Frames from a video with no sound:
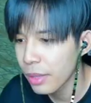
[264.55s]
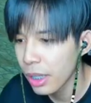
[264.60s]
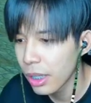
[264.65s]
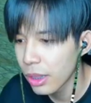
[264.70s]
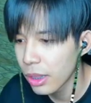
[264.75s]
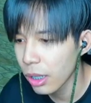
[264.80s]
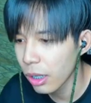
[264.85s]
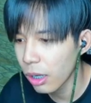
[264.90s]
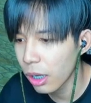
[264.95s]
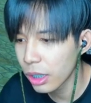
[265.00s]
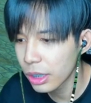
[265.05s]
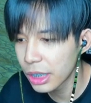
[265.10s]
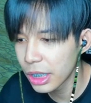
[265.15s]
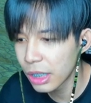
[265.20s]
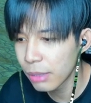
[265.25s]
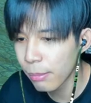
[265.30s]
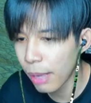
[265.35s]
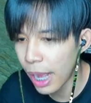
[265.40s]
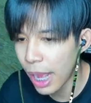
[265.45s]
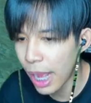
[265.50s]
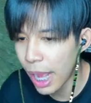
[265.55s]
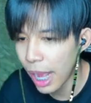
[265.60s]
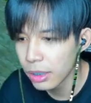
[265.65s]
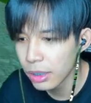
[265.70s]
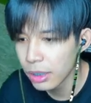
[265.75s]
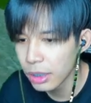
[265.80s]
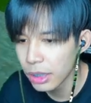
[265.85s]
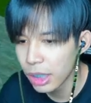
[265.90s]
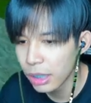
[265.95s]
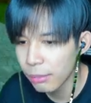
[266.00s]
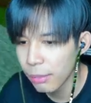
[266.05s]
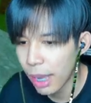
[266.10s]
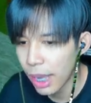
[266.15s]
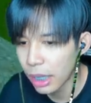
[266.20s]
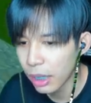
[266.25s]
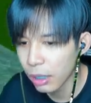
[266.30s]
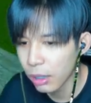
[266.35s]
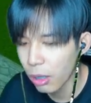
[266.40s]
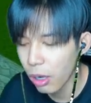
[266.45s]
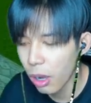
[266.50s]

แล้วก็ดึงมา ดึงมา แล้วก็